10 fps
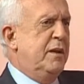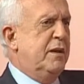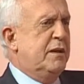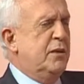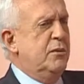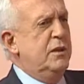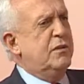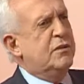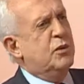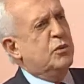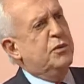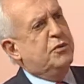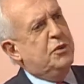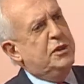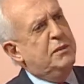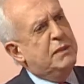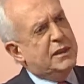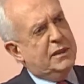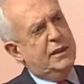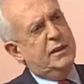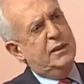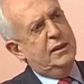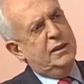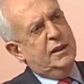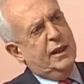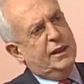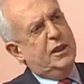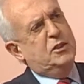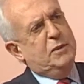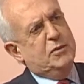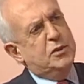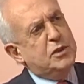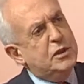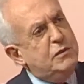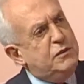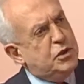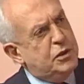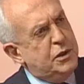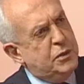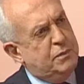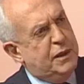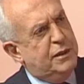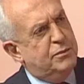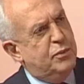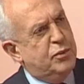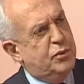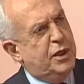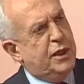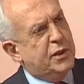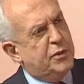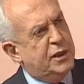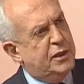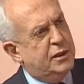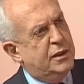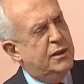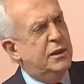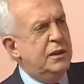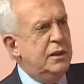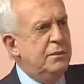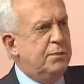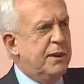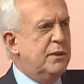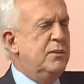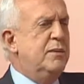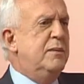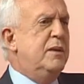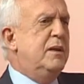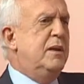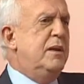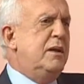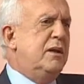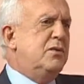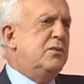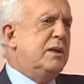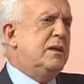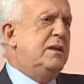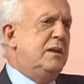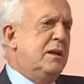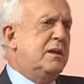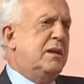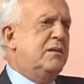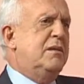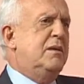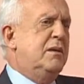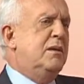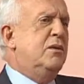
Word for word: Então, isso deu condições de manter aquelas pessoas que investiram em Pernambuco, geraram renda e emprego, e ajudei a trazer